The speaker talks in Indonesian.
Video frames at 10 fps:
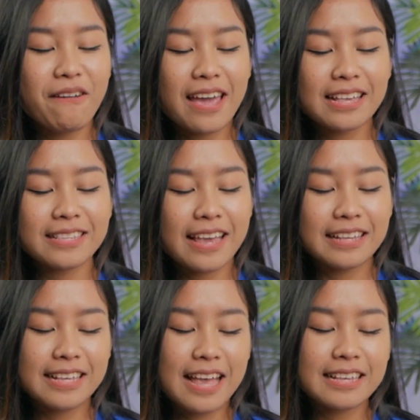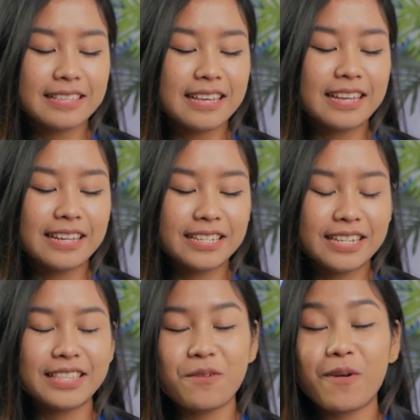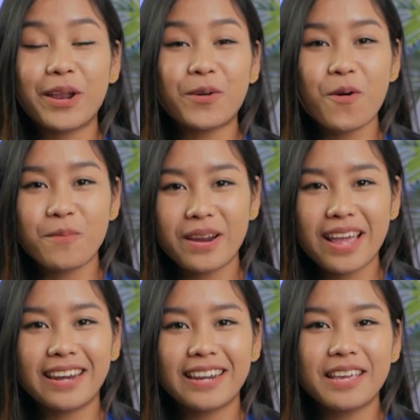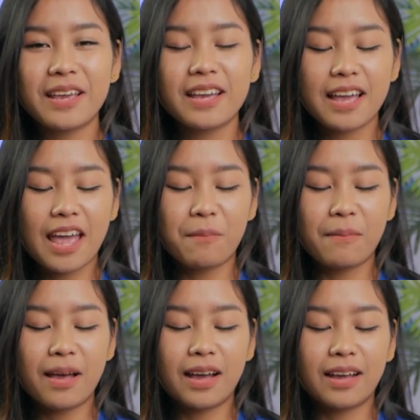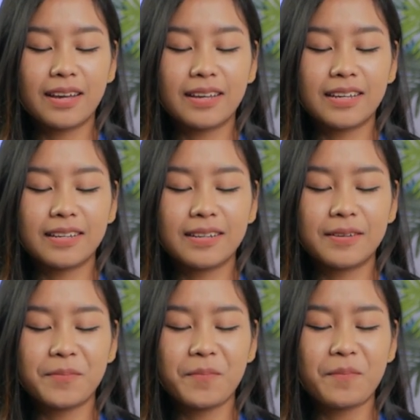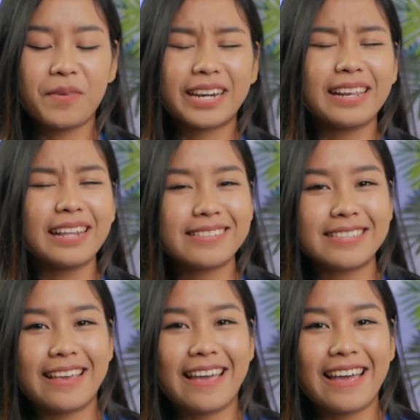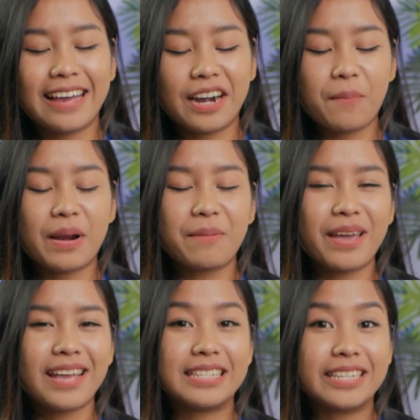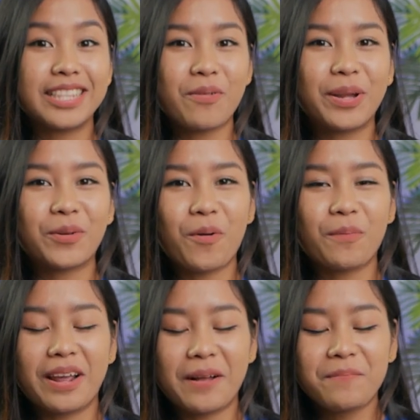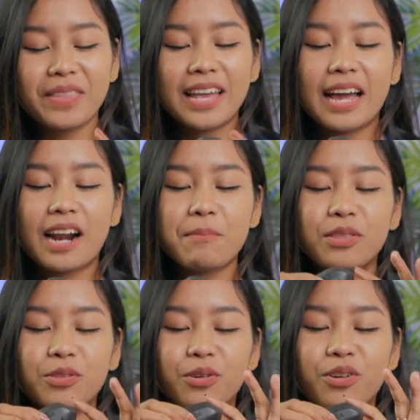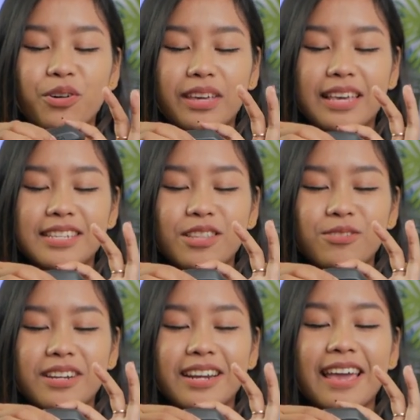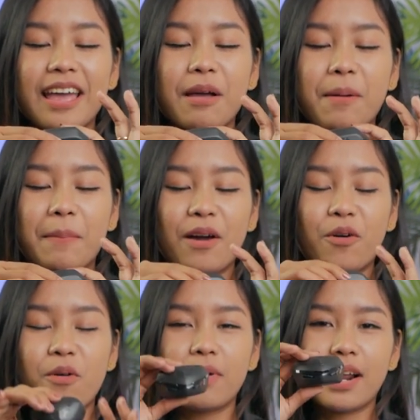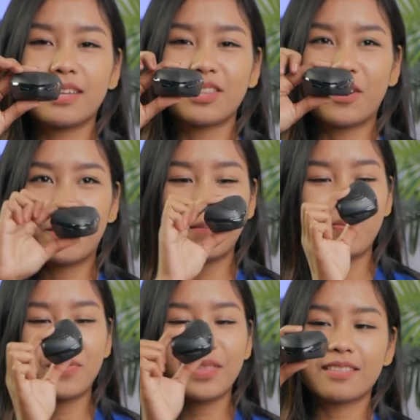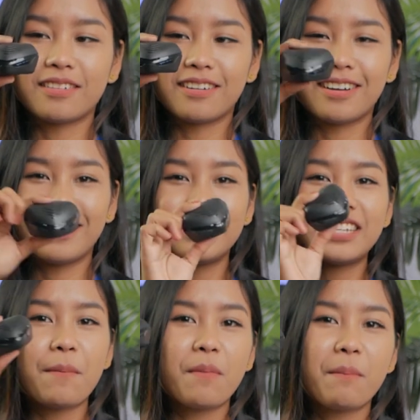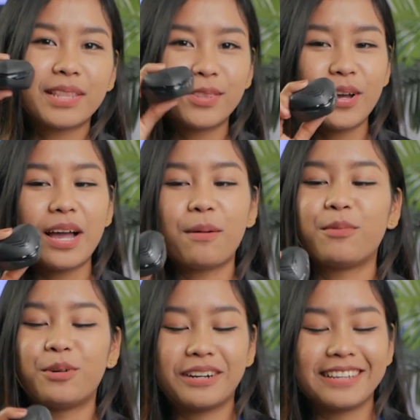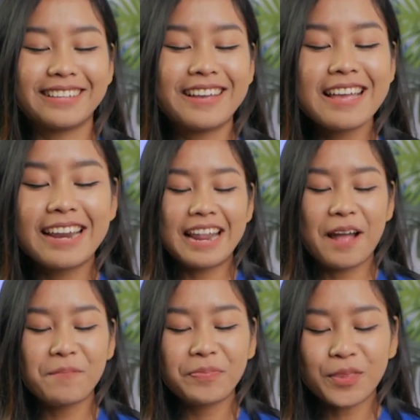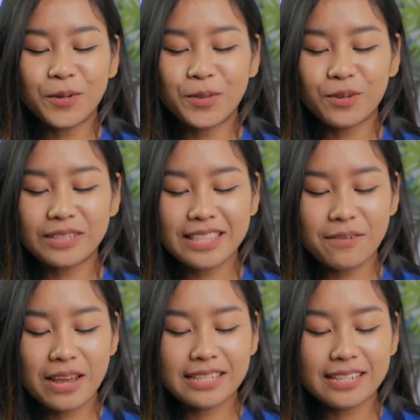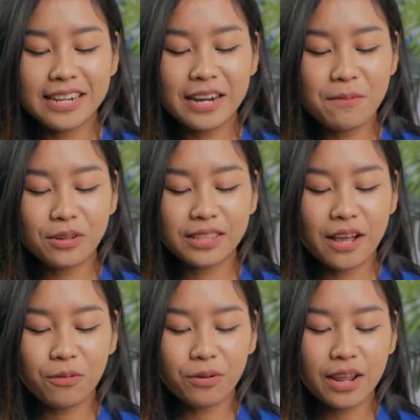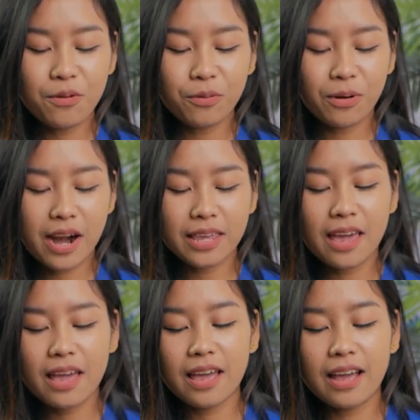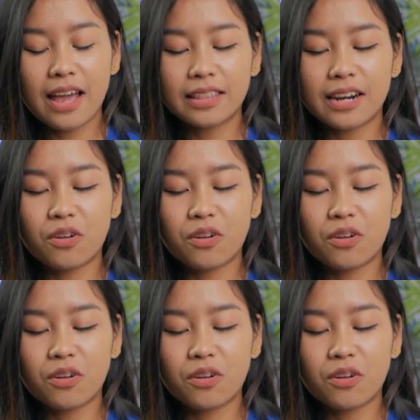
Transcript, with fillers: TWS Exa si GT1 Cobra ini emang relate sih ya. Kenapa namanya GT1 Cobra? Karena bentuk case itu sendiri kayak kepala kobra gitu loh. Tuh, siap mematok kamu. Nah, untuk si TWS sendiri menurut aku dia ukurannya nggak